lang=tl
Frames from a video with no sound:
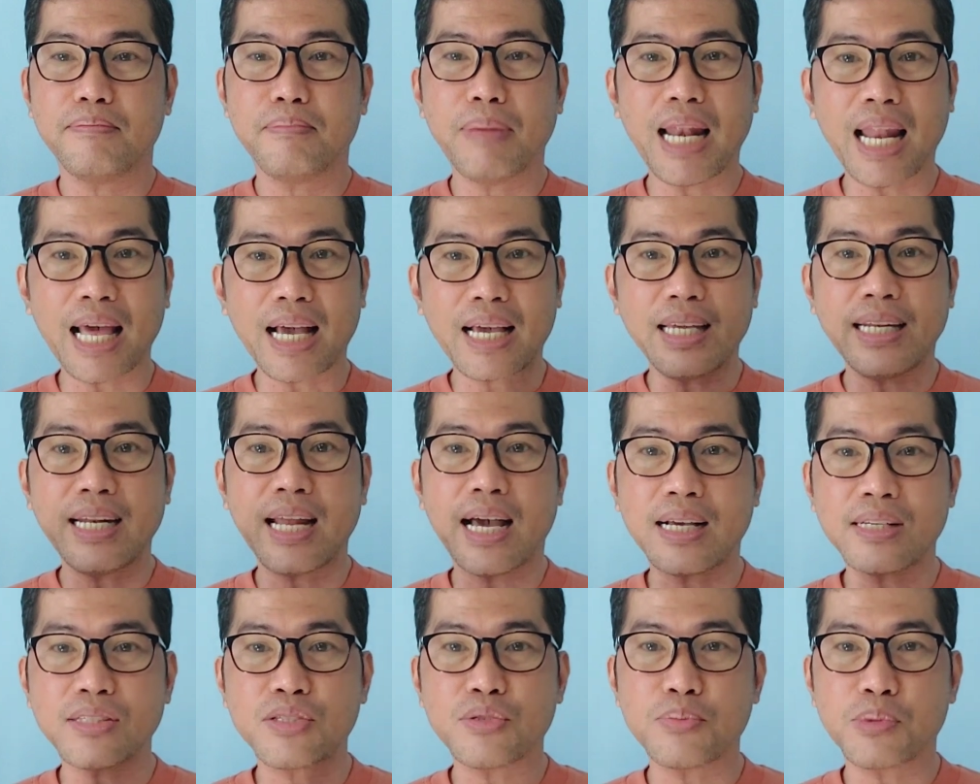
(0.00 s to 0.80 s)
malaki
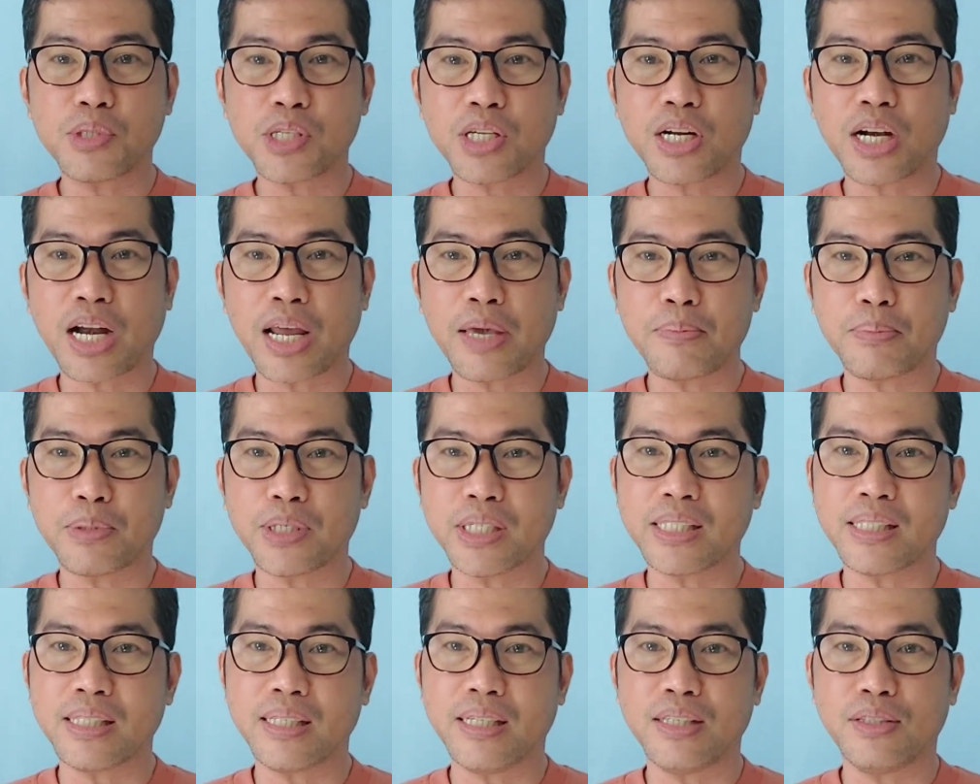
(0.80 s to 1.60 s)
na ang
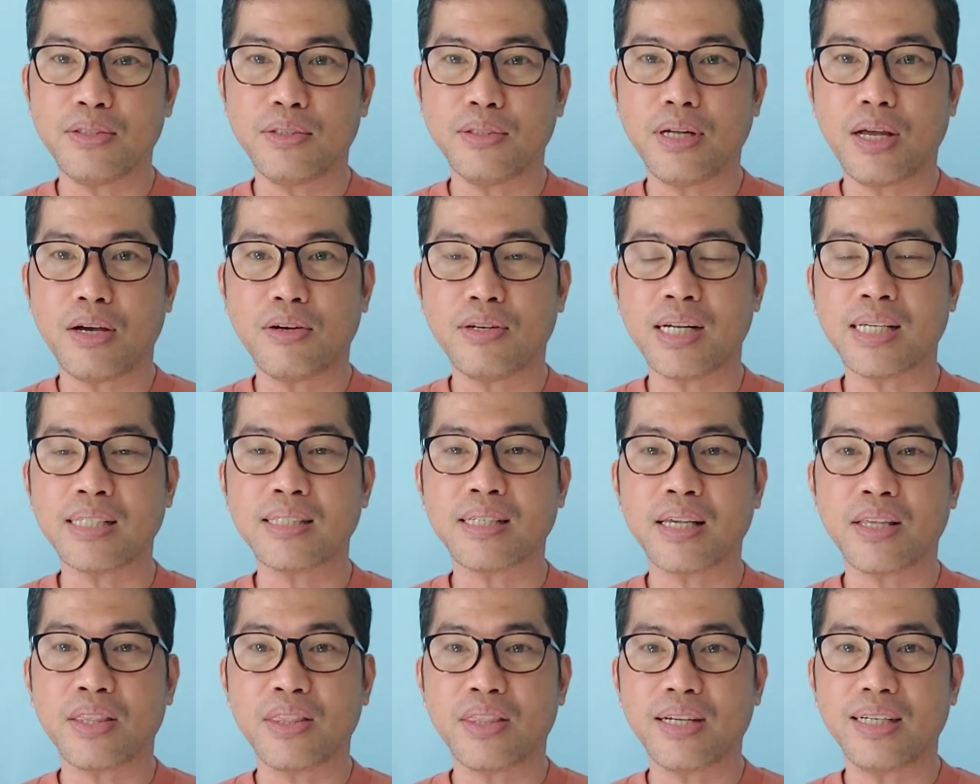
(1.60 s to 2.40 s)
subscribers dito daw.
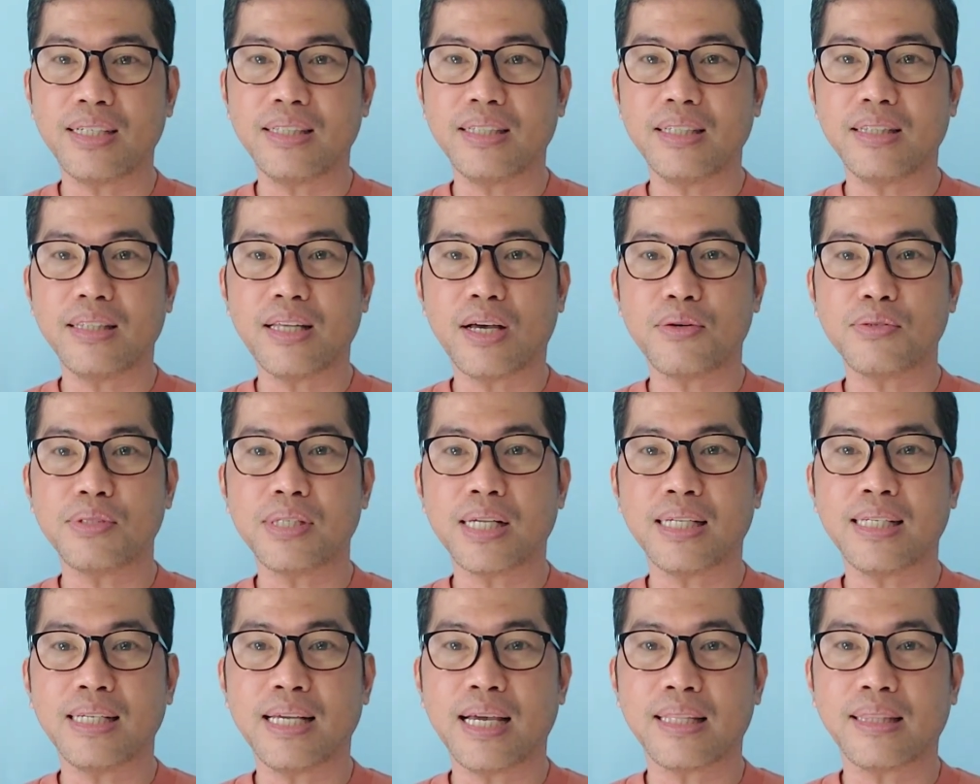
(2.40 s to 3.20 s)
Nasa 30,000
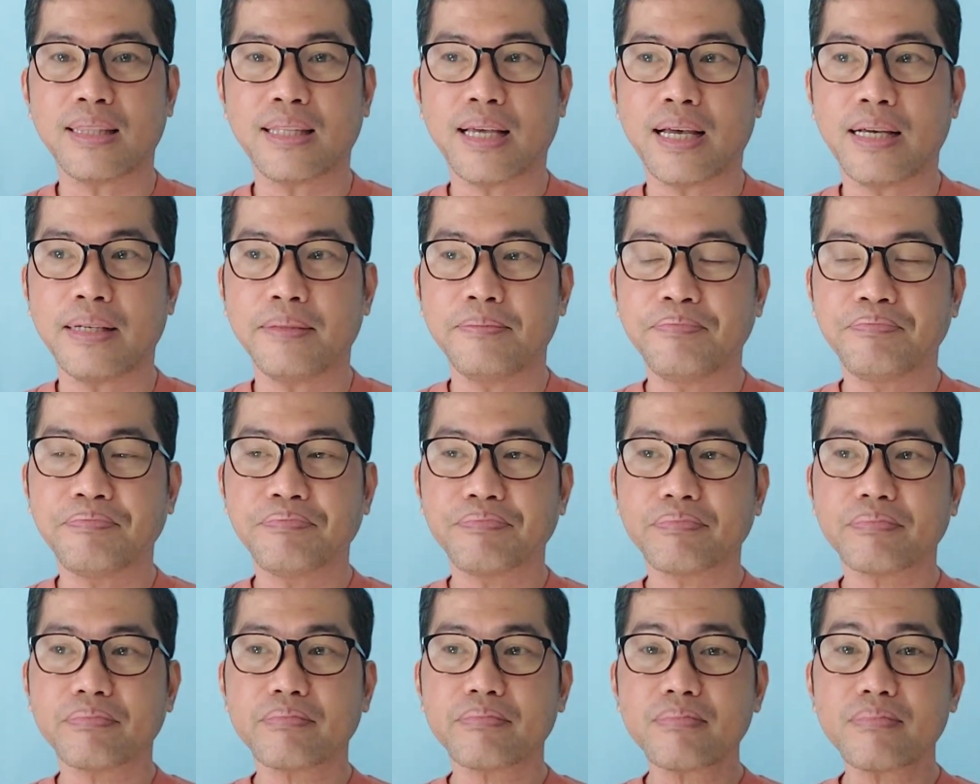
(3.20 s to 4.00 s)
yata
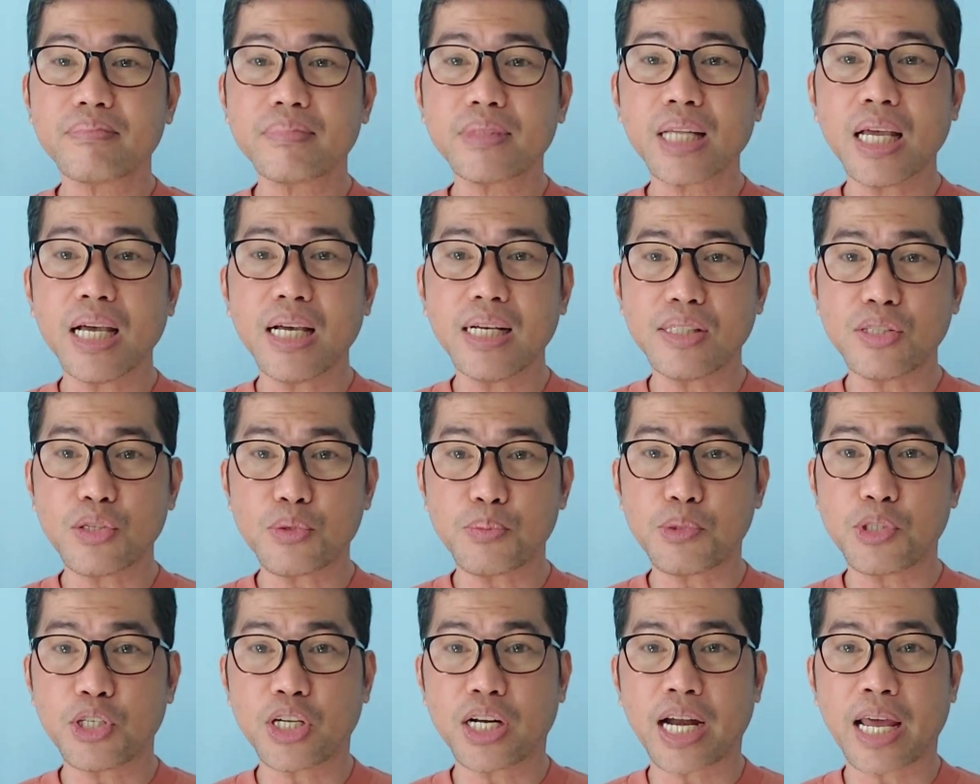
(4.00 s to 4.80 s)
ang
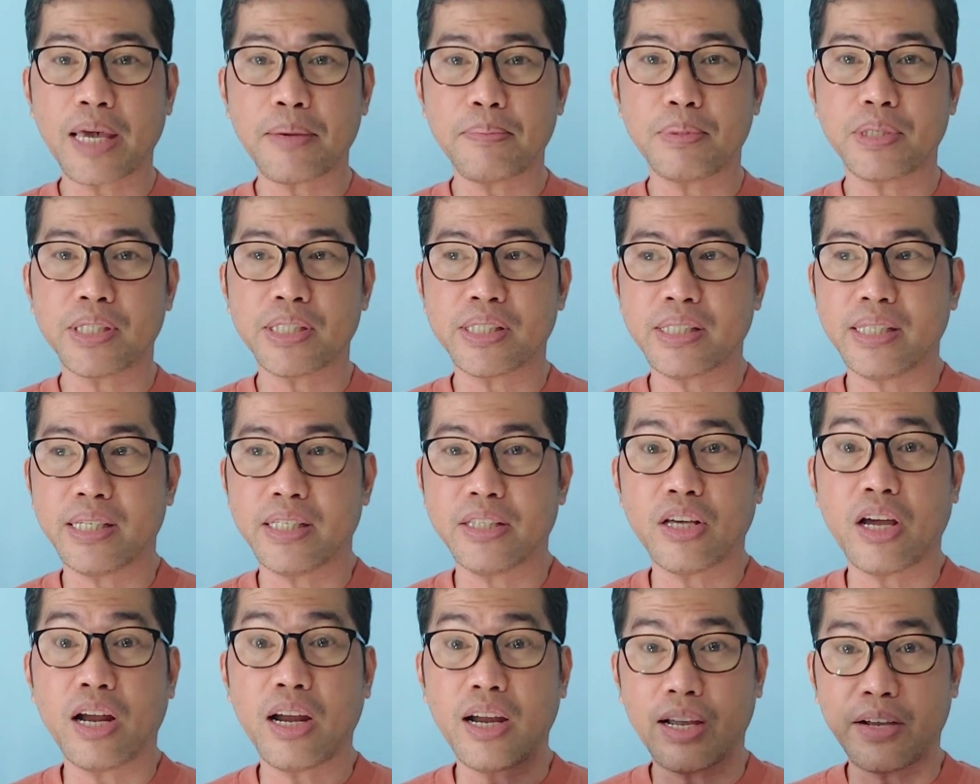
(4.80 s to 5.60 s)
subscribers
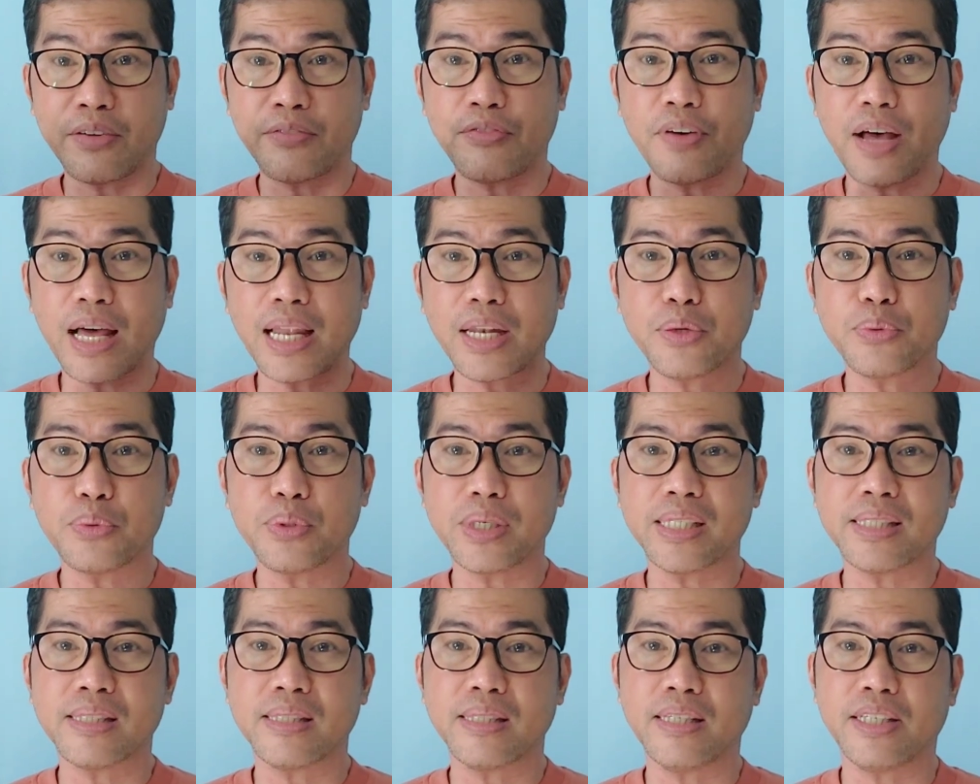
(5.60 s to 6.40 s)
dito, ay ang
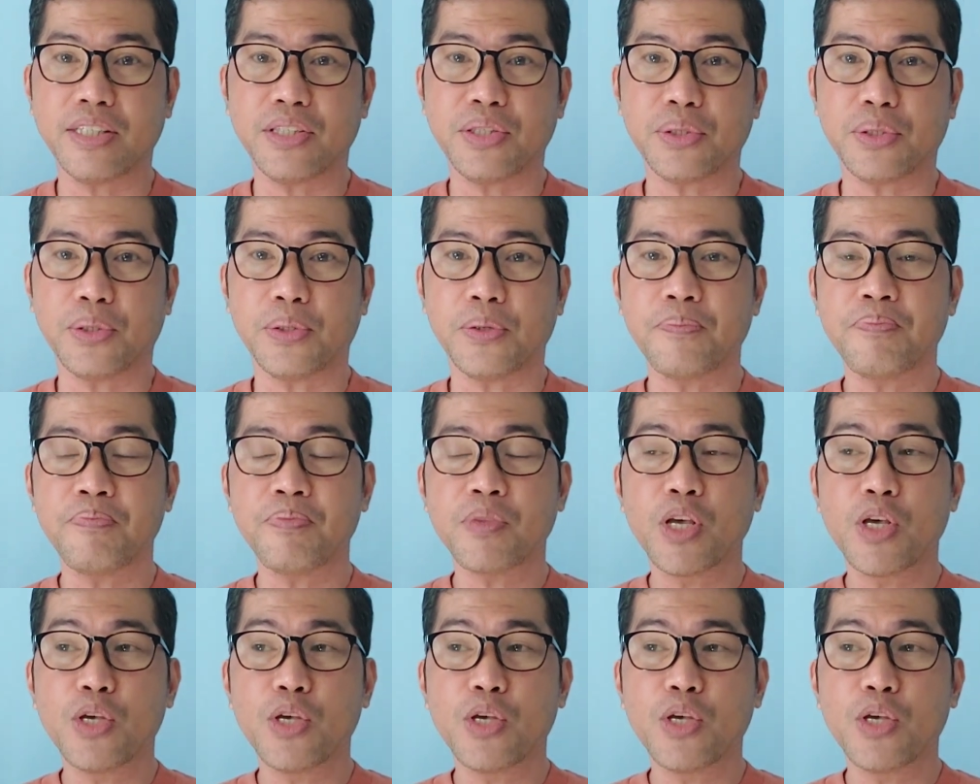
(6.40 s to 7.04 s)
followers dito.